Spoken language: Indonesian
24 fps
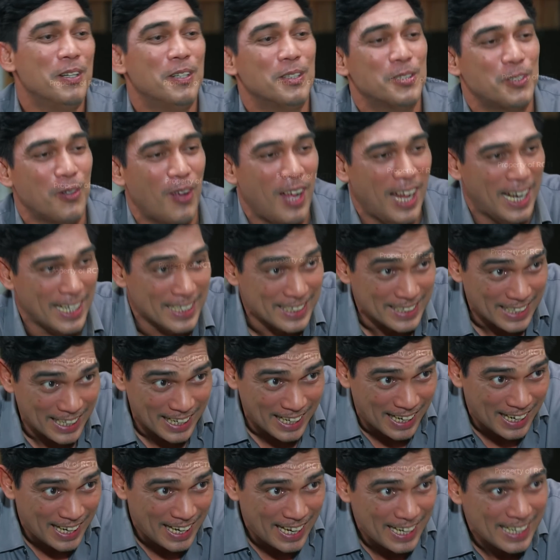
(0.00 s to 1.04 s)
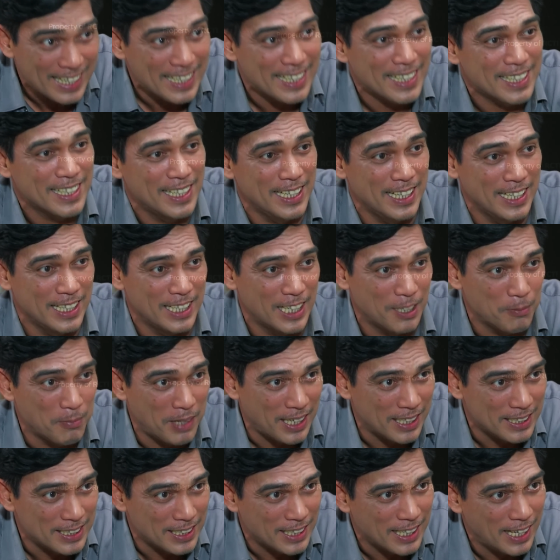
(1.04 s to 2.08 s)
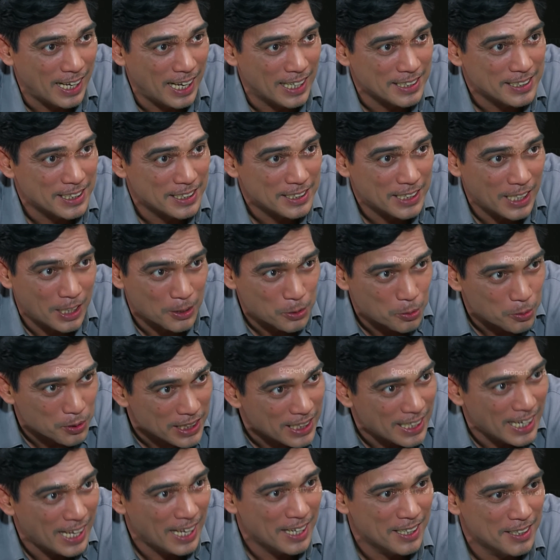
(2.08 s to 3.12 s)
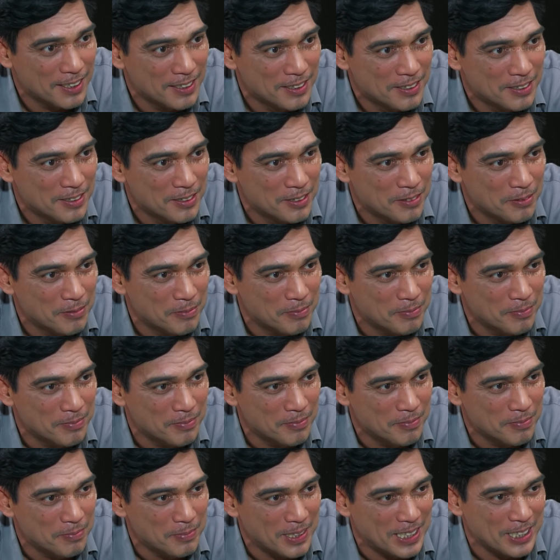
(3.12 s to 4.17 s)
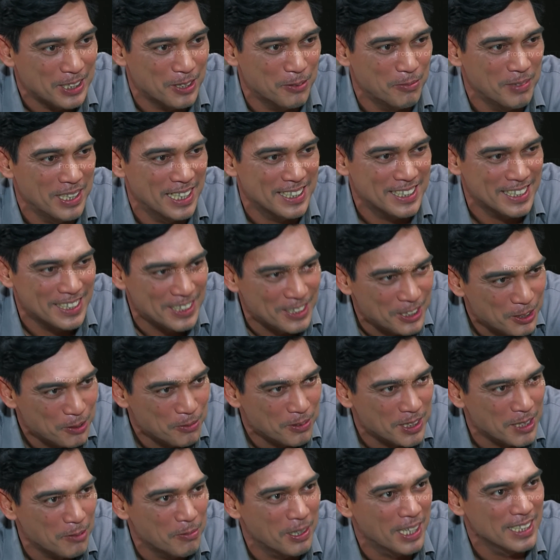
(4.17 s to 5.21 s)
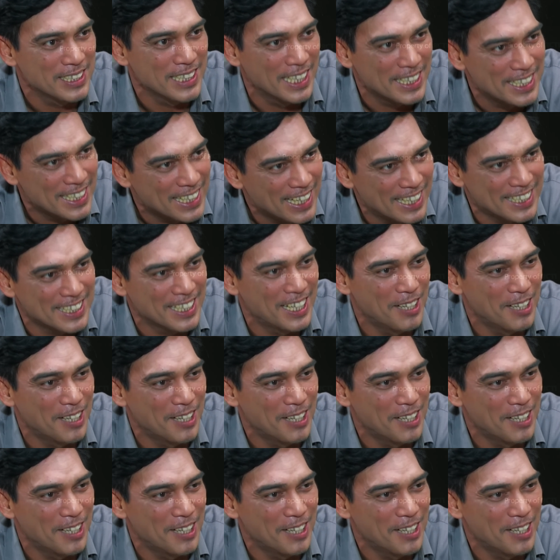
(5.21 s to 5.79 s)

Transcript: Soalnya keinginan marahnya Kang Aceh itu langsung hilang begitu melihat senyum sama kecantikan